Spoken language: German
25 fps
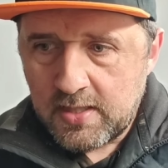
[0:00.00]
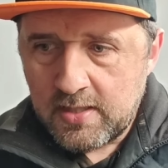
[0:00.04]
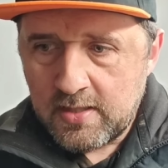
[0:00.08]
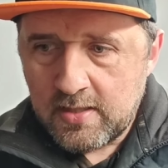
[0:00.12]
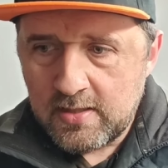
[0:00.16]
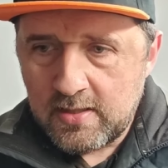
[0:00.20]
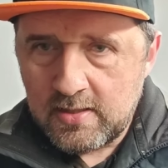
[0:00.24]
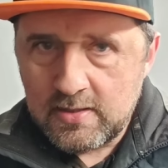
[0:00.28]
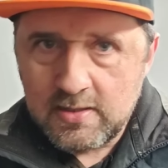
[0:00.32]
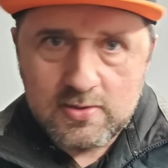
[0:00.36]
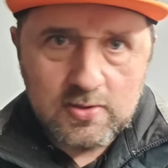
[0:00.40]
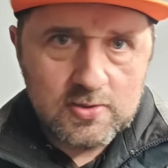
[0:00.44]

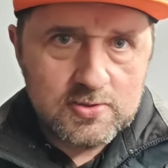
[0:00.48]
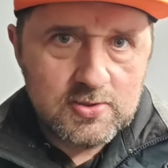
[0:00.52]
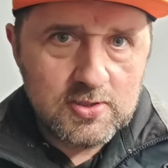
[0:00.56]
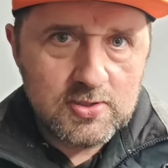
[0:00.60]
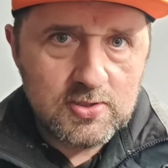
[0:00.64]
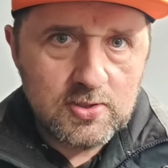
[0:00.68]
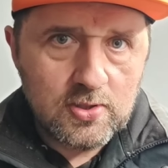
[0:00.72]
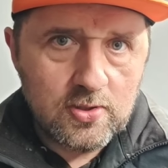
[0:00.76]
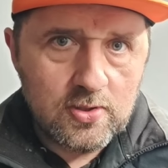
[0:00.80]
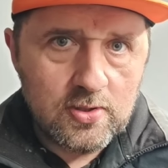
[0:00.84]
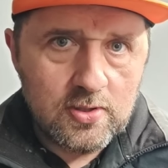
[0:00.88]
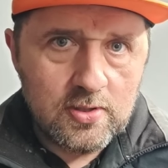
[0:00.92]
äh,
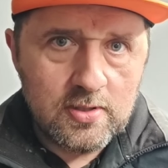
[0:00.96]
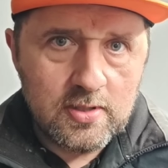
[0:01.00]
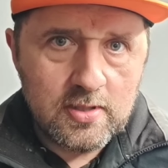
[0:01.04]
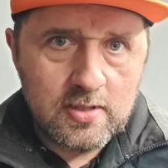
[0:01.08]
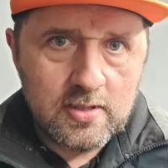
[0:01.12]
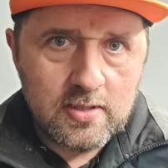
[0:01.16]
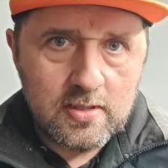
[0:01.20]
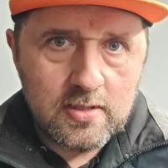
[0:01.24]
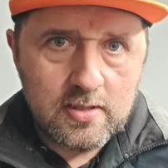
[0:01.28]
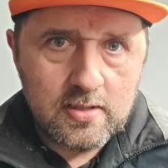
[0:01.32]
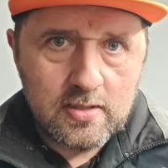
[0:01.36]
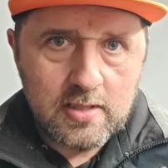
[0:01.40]

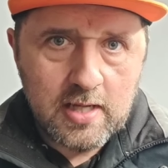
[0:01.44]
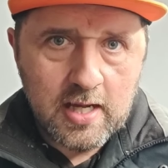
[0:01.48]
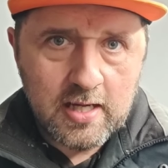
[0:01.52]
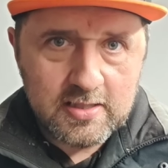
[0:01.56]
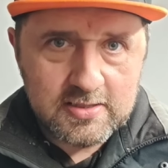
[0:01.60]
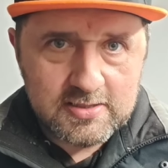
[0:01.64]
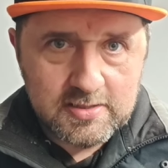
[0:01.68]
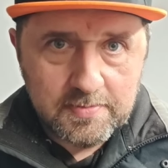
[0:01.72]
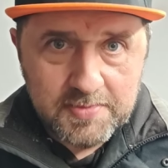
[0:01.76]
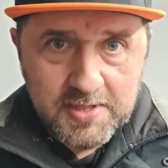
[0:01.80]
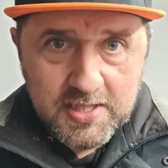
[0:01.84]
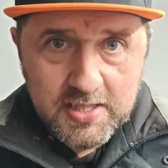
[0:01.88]
sozusagen äh,
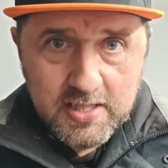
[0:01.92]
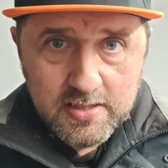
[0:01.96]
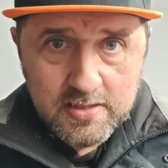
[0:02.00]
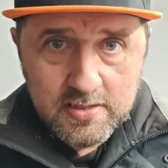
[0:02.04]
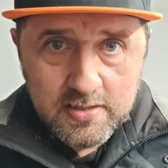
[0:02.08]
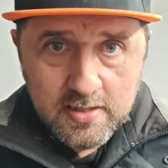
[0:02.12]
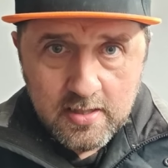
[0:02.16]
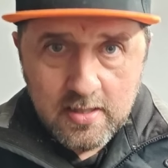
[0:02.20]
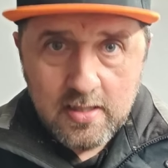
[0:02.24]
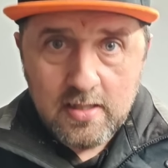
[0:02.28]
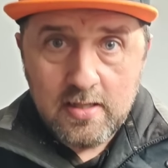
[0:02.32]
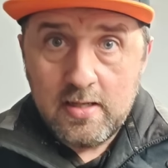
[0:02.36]

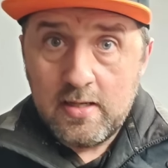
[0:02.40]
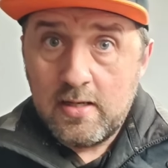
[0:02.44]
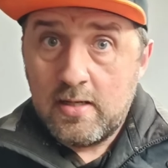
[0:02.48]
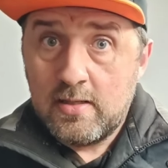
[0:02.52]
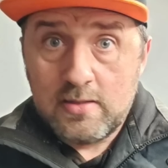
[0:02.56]
akzeptieren.